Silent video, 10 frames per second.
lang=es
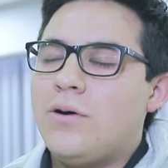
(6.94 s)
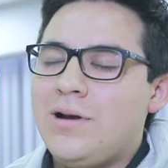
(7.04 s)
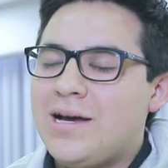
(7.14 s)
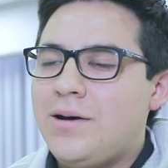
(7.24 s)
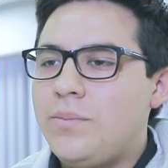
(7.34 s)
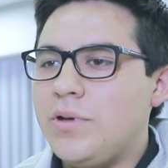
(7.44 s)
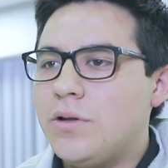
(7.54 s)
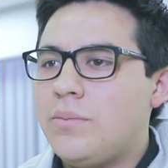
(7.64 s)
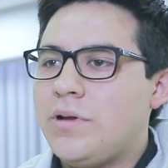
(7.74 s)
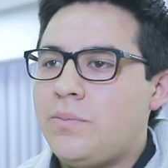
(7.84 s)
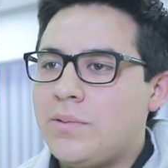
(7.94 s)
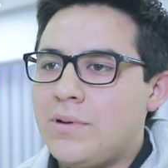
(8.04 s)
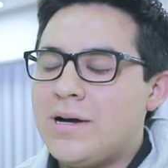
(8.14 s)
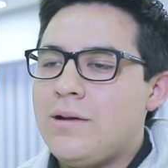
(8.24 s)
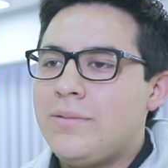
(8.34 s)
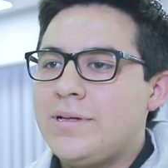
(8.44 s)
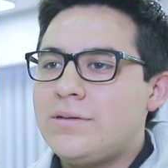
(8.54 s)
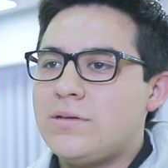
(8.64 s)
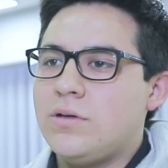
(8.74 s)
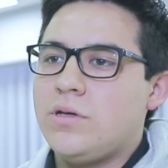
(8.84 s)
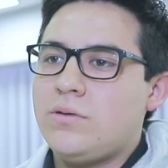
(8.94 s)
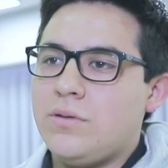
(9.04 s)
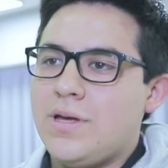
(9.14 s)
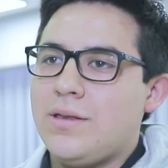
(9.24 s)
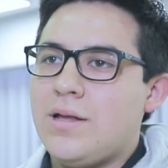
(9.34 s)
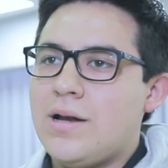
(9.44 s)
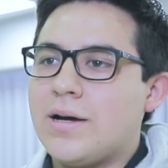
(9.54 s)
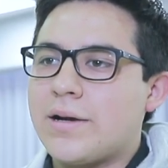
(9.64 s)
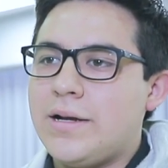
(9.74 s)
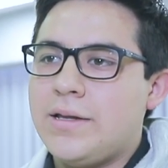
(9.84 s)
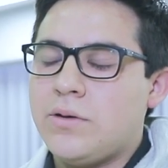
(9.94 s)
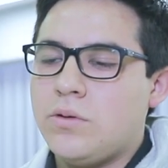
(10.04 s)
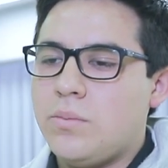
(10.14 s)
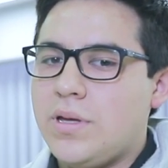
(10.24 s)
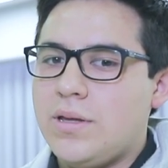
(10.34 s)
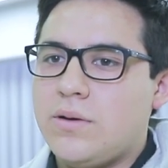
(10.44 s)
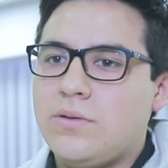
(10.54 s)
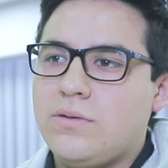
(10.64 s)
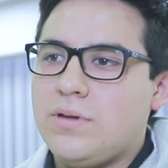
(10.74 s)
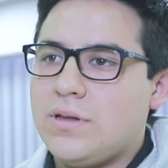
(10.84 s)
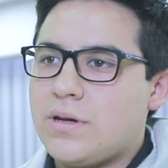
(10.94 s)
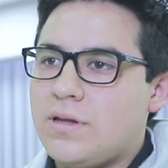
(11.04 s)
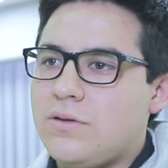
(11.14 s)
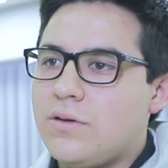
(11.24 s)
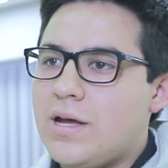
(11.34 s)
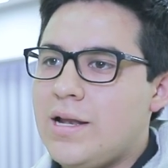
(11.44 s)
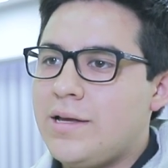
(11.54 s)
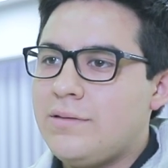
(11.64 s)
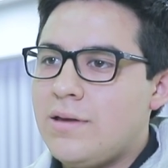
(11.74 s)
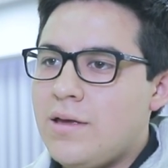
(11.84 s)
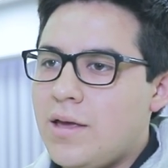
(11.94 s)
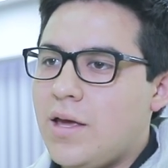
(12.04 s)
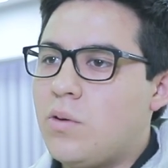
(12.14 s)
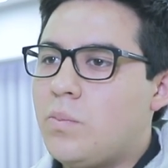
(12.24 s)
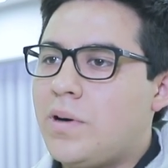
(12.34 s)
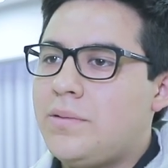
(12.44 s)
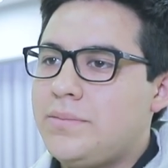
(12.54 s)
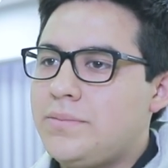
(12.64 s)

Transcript: Hola, mi nombre es Paul Galvez, soy estudiante de la carrera de Economía y Negocios Internacionales en UPAO.